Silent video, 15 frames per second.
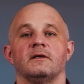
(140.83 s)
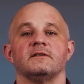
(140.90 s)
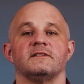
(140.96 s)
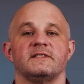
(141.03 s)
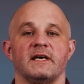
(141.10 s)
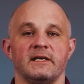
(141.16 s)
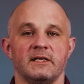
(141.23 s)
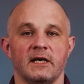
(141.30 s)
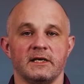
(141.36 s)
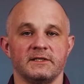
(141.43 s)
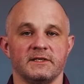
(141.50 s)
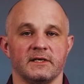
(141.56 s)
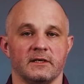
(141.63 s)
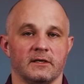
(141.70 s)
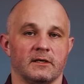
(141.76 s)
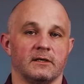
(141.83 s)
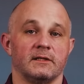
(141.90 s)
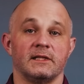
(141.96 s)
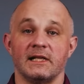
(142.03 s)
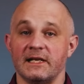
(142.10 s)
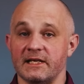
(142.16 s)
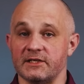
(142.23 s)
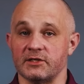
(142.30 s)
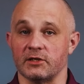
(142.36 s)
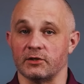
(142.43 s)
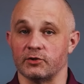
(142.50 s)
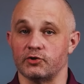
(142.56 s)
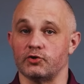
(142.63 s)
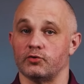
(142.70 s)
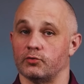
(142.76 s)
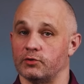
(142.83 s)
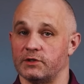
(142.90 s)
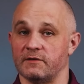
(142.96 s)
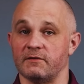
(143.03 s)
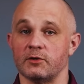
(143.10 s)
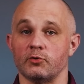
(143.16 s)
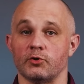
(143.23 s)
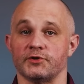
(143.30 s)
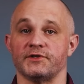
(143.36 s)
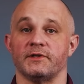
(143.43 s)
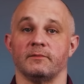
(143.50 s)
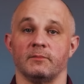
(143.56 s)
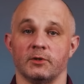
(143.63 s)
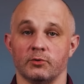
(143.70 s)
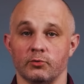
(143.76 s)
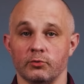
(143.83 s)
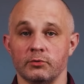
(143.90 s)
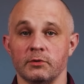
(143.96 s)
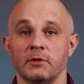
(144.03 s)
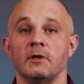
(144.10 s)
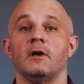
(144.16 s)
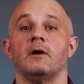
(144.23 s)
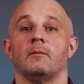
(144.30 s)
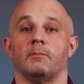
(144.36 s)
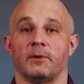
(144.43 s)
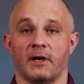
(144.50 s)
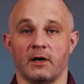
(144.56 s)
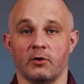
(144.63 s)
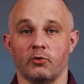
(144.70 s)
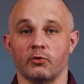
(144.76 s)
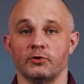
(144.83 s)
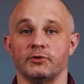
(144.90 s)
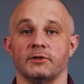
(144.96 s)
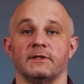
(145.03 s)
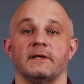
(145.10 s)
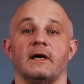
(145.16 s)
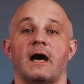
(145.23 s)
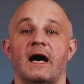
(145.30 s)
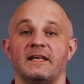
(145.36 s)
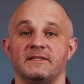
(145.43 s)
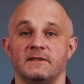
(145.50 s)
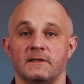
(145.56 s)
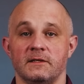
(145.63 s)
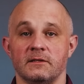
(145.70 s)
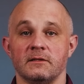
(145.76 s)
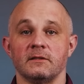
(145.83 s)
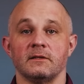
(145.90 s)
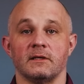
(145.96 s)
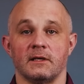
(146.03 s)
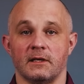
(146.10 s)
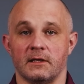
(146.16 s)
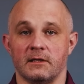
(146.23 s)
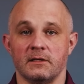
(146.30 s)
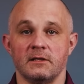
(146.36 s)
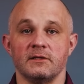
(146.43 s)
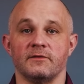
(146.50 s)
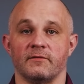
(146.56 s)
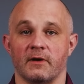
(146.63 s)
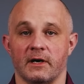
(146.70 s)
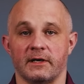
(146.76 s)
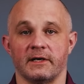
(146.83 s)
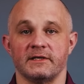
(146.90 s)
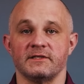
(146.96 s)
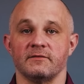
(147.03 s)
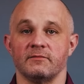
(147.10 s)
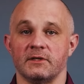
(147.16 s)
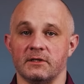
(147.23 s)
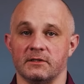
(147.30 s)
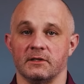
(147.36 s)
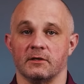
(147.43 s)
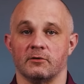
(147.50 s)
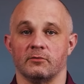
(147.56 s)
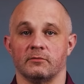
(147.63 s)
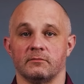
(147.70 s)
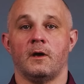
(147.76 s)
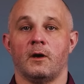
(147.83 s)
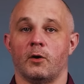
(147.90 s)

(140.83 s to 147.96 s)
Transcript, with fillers: Занятия длительностью 90 минут проходят один или два раза в неделю.